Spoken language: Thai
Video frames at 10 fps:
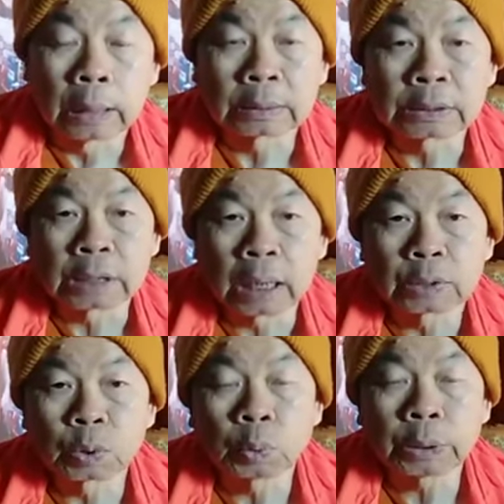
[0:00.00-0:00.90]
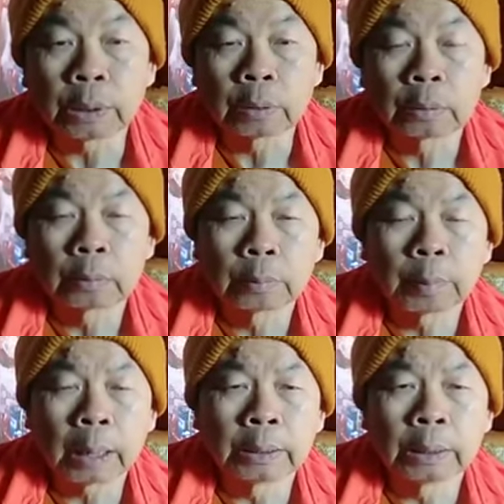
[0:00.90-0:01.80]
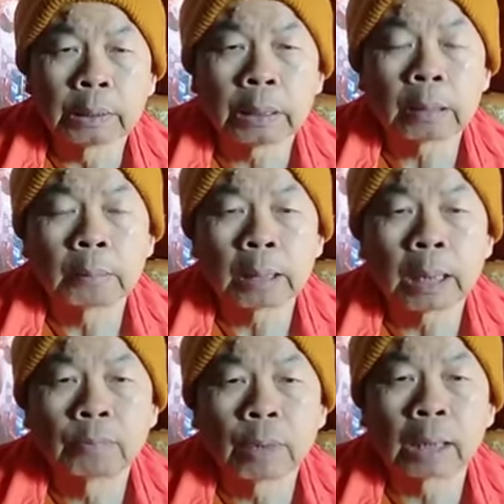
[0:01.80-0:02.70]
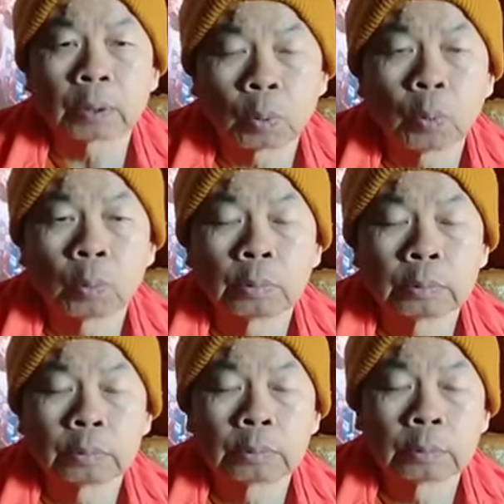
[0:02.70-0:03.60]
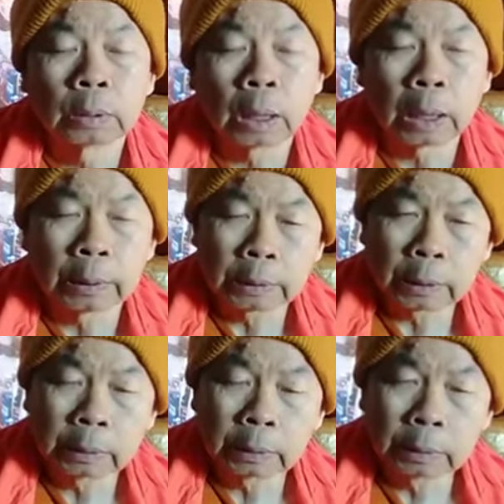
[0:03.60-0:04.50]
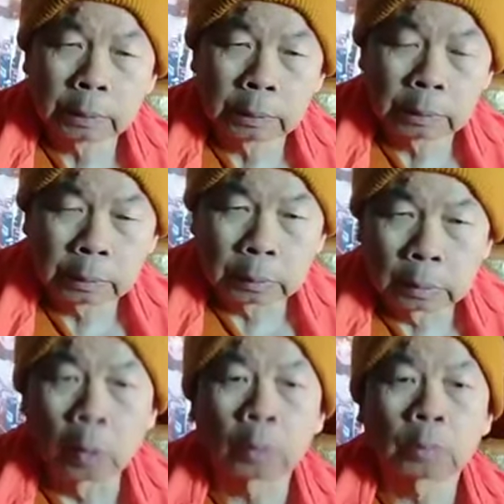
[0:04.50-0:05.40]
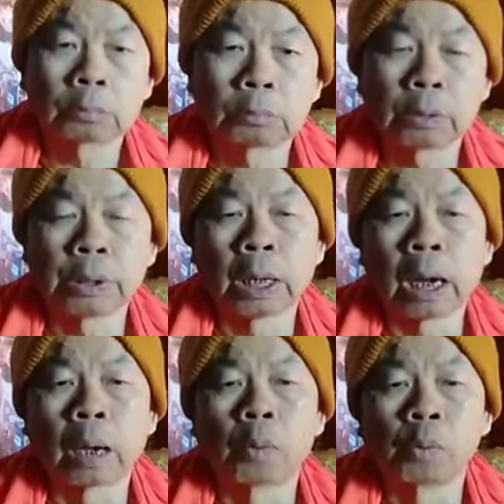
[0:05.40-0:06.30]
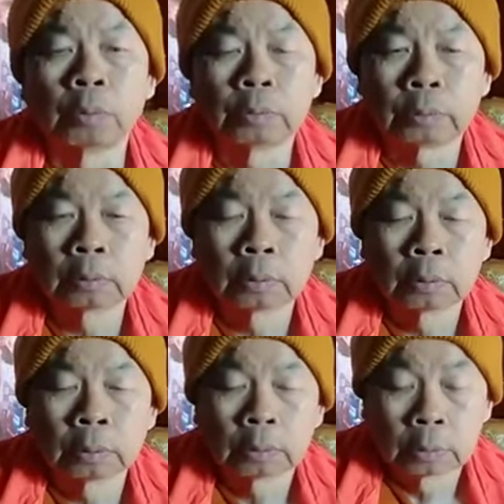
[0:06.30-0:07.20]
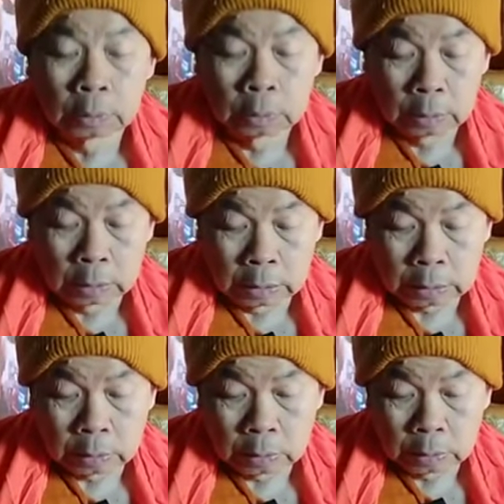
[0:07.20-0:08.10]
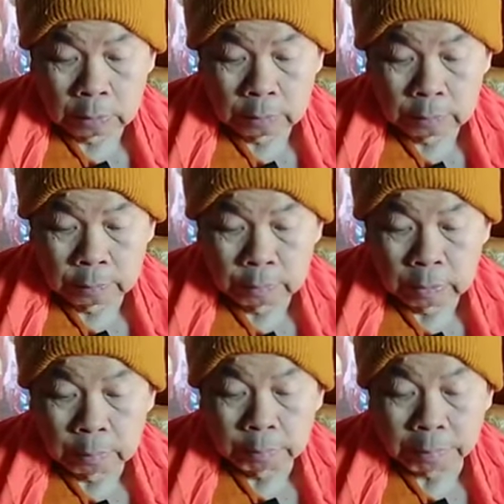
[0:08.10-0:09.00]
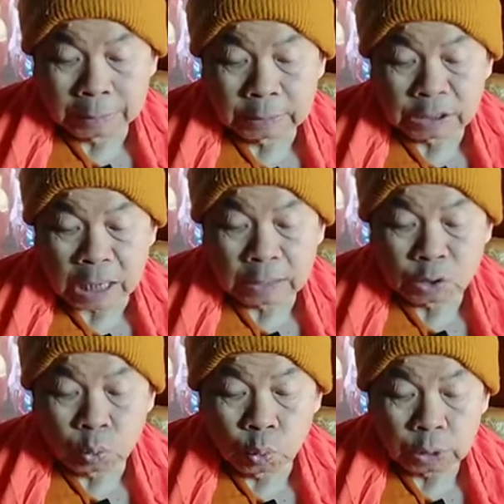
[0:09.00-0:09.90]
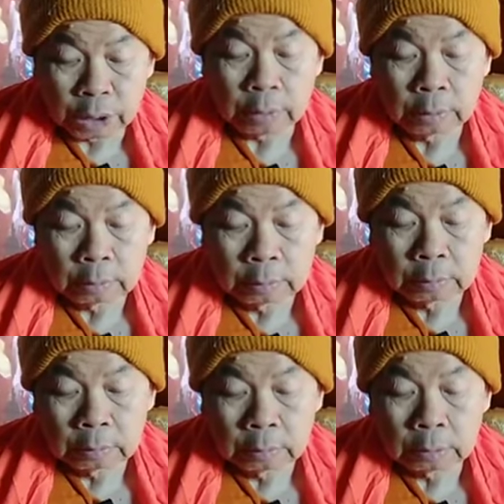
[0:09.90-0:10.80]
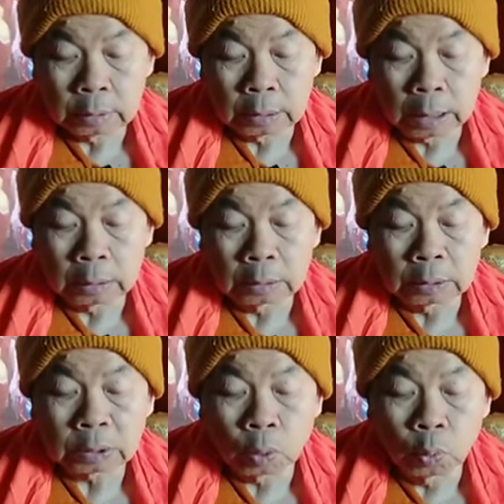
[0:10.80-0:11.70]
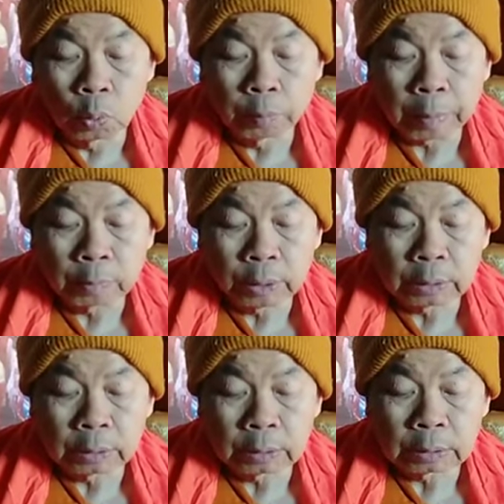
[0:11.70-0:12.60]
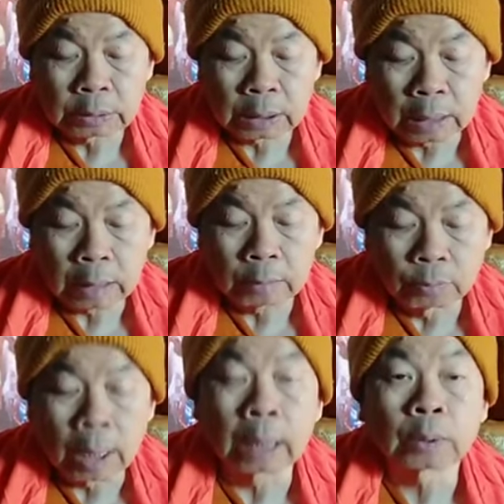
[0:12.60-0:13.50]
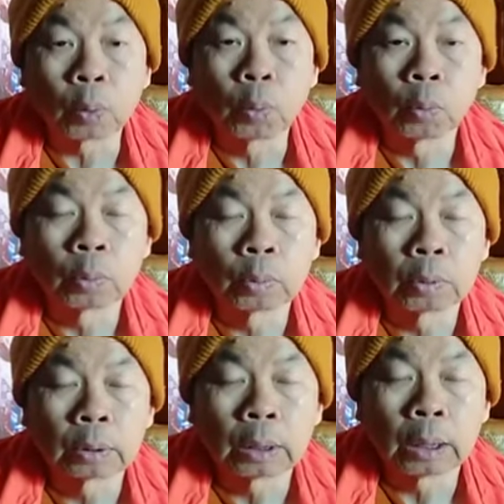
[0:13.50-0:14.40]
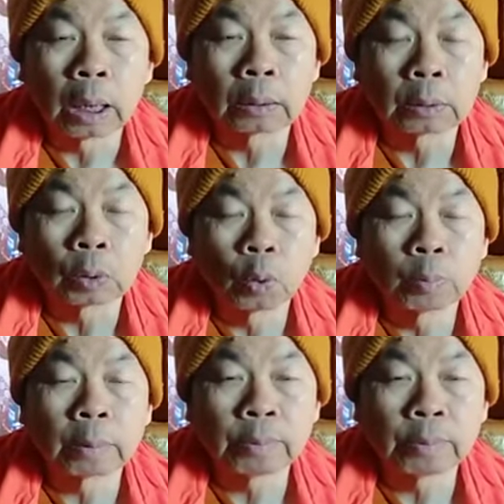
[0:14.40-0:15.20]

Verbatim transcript: อัสาโสติพระหินิขมณวาโต หายใจออกยาว แล้วก็ัสสาโสติ อันโตปวิสนวาโต อันโตป